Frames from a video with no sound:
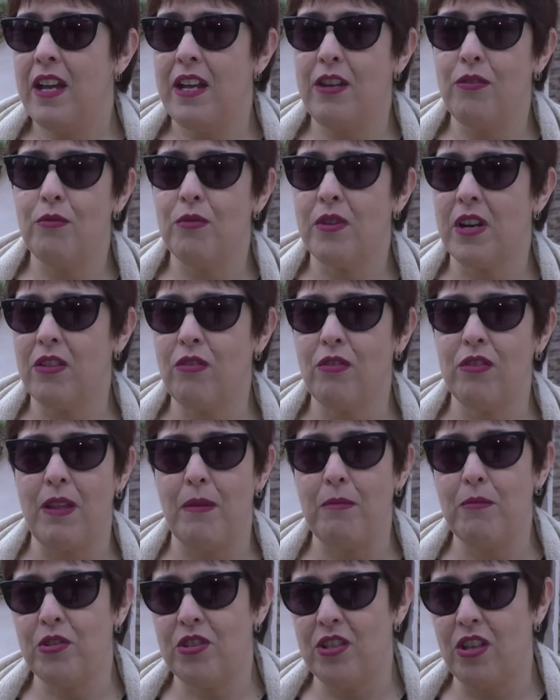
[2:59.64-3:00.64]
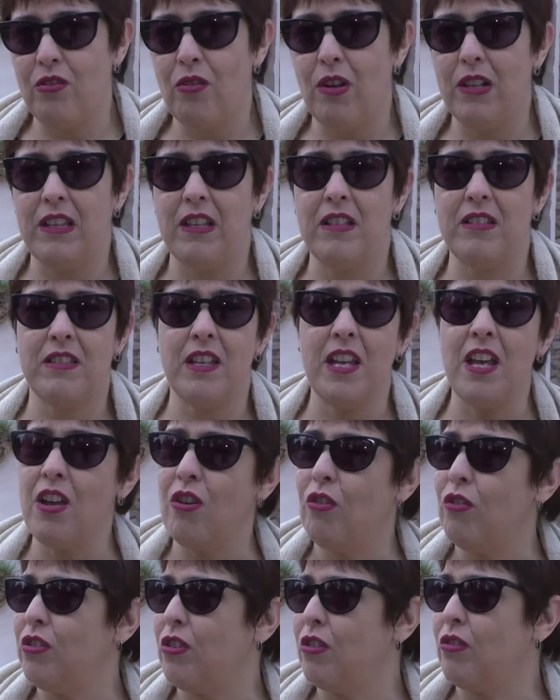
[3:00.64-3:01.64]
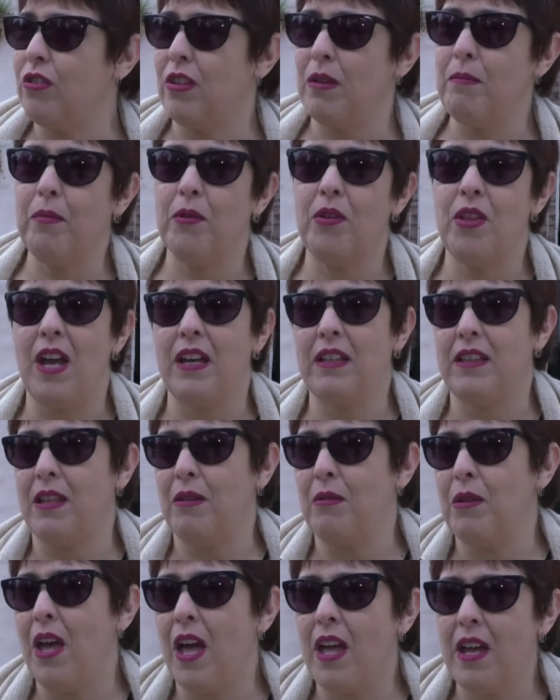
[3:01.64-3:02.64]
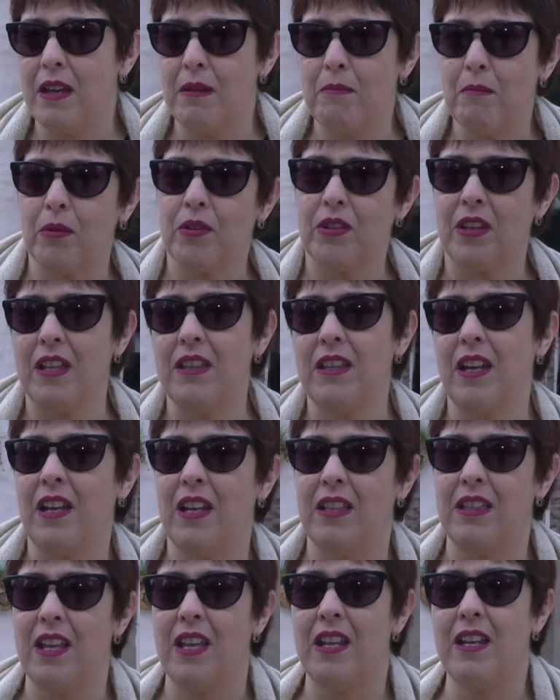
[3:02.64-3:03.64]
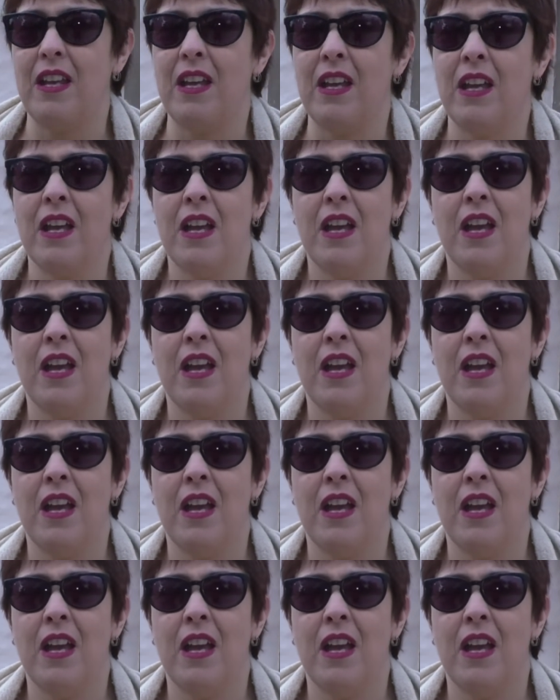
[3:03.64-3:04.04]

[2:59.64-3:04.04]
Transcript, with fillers: en un rato estamos yendo al TC, otro tipo de actividades importantes que tiene